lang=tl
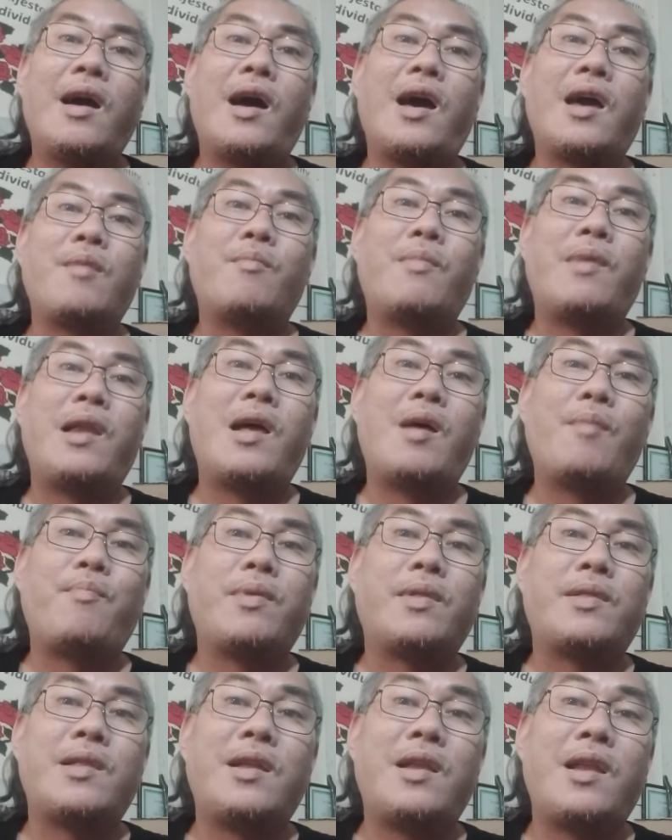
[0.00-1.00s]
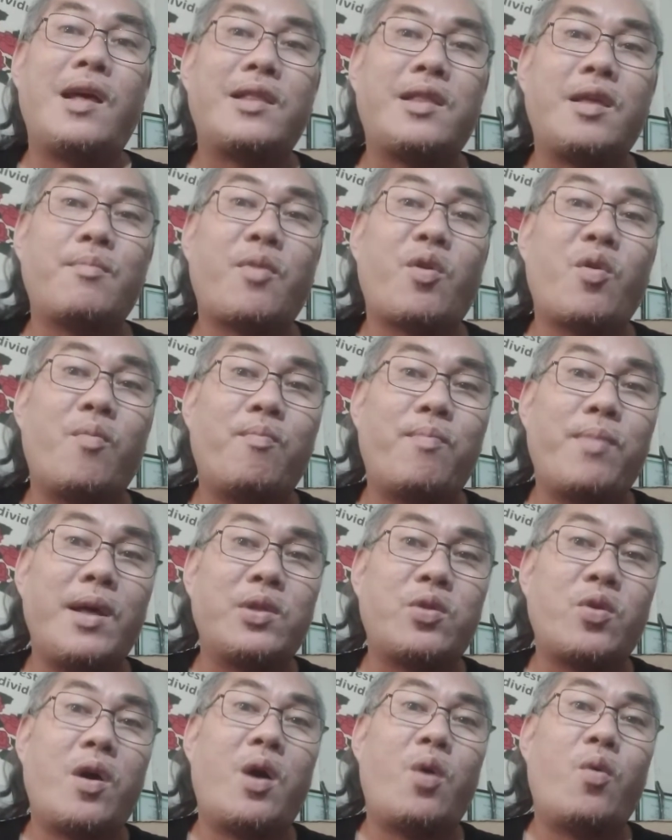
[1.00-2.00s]
ay malapit na natin
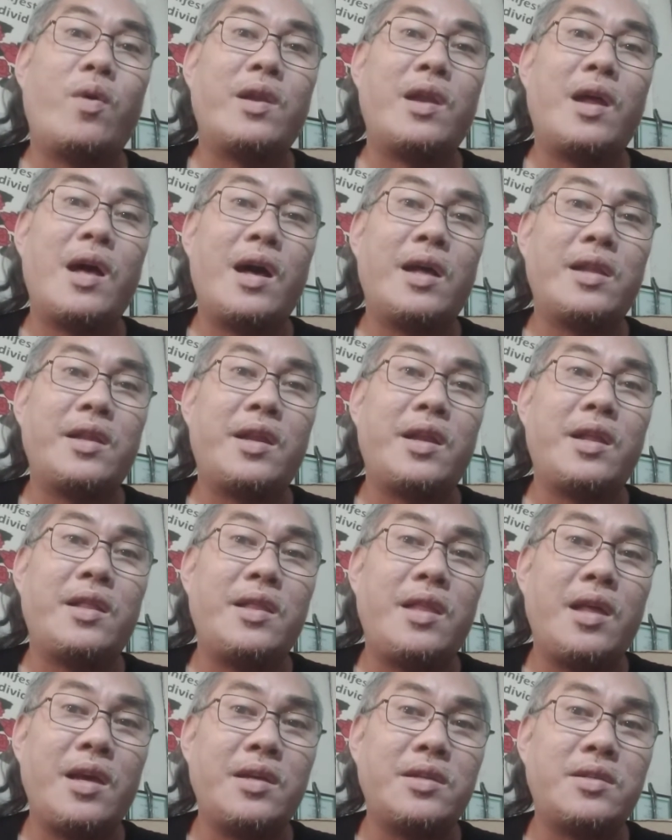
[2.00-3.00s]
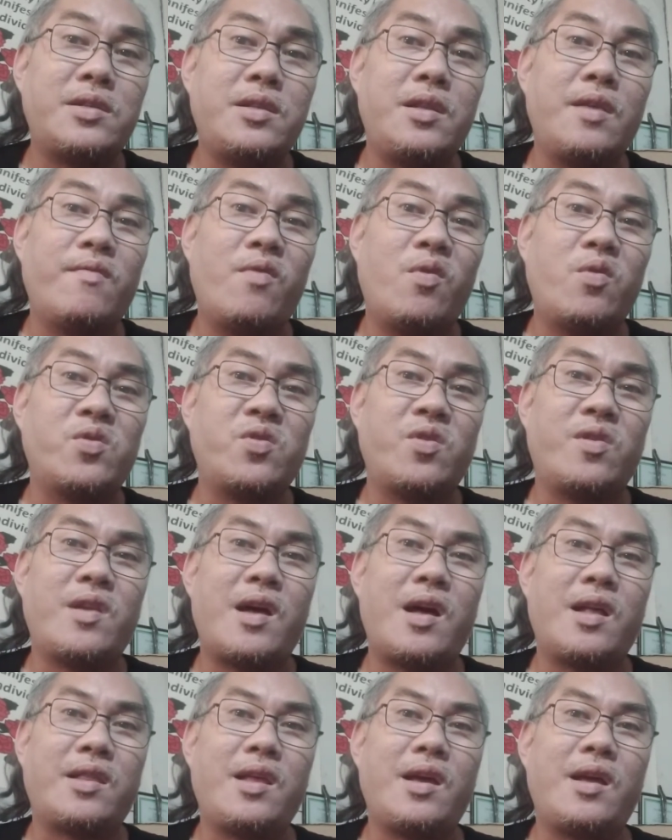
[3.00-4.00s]
makompleto ang 100 days devotion
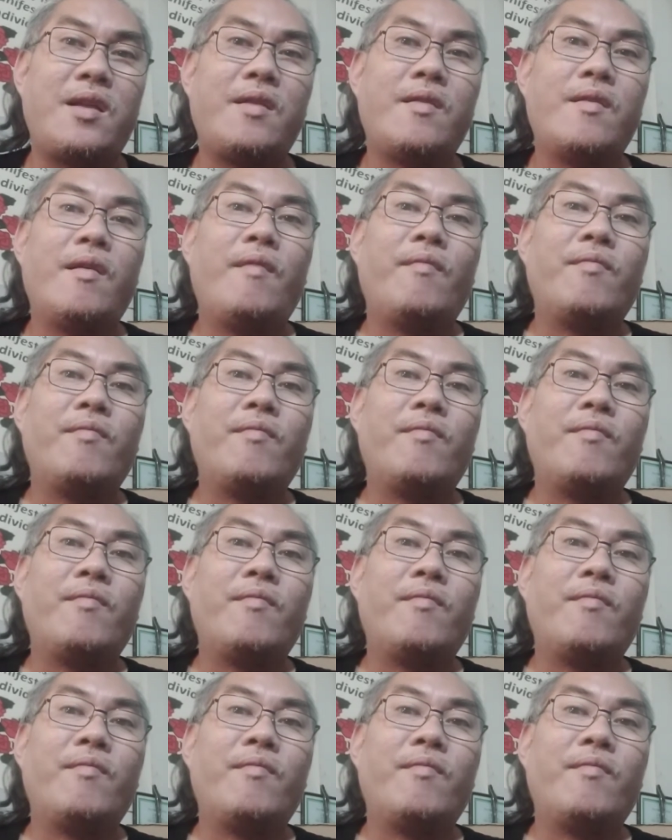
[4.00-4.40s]
natin.